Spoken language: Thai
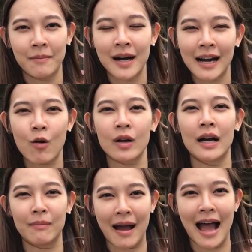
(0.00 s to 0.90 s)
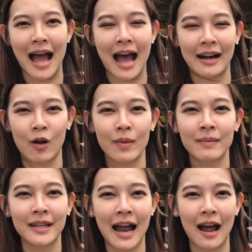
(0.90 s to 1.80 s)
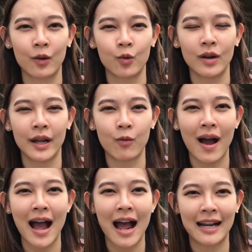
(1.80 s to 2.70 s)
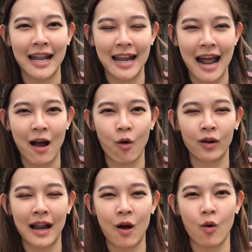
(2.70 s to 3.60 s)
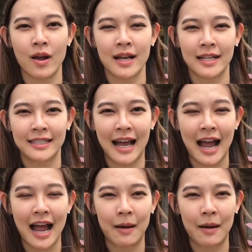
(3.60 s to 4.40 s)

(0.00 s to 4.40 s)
เมื่อเราเกิดมาเราไม่มีทางรู้เลยว่าในอนาคตเราจะ